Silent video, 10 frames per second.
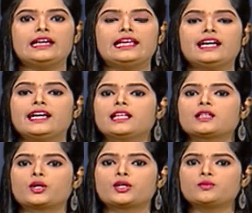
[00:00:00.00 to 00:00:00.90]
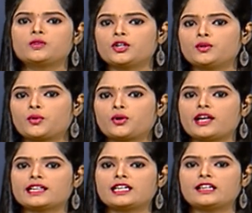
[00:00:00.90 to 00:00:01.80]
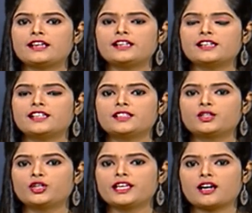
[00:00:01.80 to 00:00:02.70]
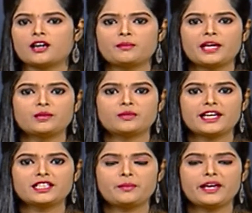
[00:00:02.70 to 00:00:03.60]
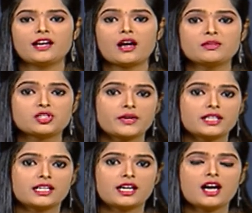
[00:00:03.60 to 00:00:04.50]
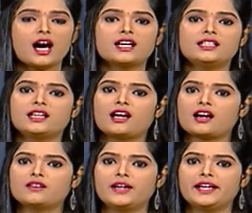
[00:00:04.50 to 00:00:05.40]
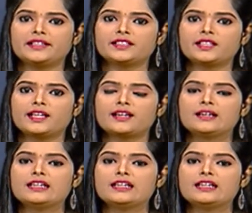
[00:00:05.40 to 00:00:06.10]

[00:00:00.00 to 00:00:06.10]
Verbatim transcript: இலங்கையில் தொடரும் கடும் பொருளாதார நெருக்கடி எதிரொலியாக மேலும் ஐந்து பேர் ராமேஸ்வரத்திற்கு அகதிகளாக வருகை தந்தனர்